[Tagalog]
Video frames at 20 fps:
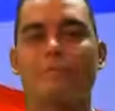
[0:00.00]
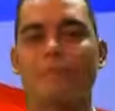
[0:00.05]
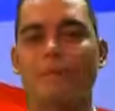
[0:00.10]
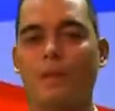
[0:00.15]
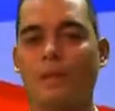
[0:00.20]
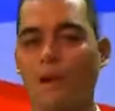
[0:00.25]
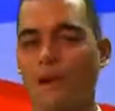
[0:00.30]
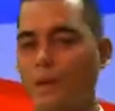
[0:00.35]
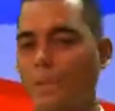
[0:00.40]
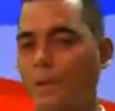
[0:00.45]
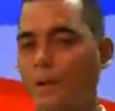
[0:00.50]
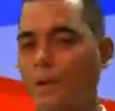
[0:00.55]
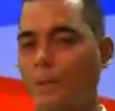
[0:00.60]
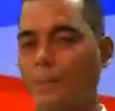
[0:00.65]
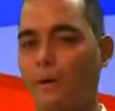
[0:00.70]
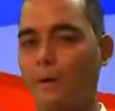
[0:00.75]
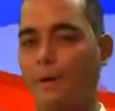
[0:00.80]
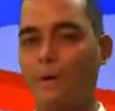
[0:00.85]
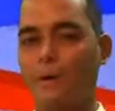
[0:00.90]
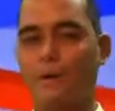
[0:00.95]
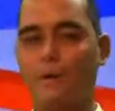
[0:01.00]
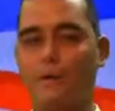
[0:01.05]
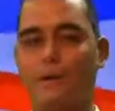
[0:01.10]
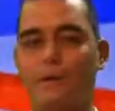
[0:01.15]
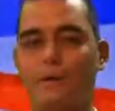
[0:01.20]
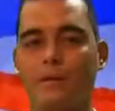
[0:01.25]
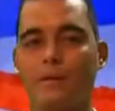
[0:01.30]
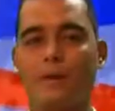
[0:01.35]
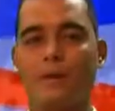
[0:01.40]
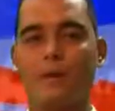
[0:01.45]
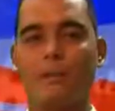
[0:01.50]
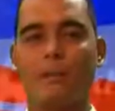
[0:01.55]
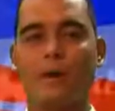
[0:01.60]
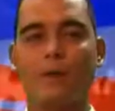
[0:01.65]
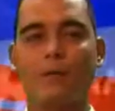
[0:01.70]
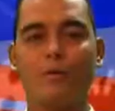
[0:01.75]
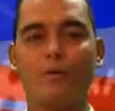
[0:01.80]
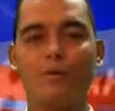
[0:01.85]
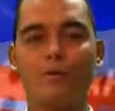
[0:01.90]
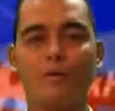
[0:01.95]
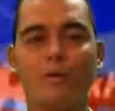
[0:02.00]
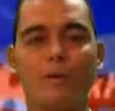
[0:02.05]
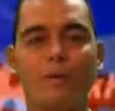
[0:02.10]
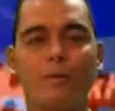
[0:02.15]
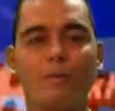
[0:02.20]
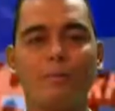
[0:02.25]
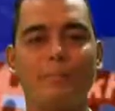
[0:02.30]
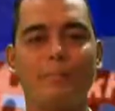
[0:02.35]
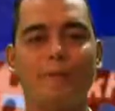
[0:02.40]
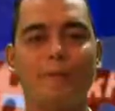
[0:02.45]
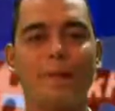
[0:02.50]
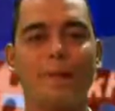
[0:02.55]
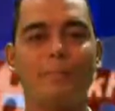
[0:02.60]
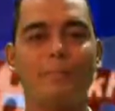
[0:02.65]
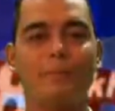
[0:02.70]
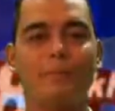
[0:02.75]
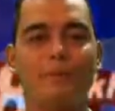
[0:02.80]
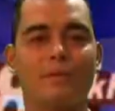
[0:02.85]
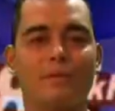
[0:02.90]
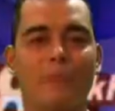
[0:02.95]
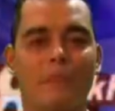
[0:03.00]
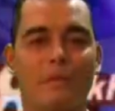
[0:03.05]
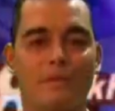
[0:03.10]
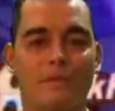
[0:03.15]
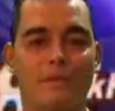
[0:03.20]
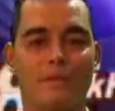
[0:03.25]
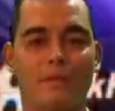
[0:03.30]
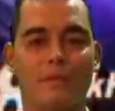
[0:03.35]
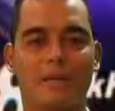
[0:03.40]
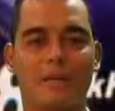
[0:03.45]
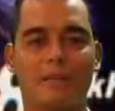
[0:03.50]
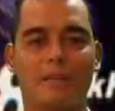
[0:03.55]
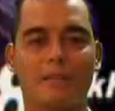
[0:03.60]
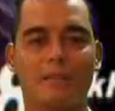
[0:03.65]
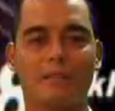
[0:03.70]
Tama pa rin pangungusap na pasalaysay.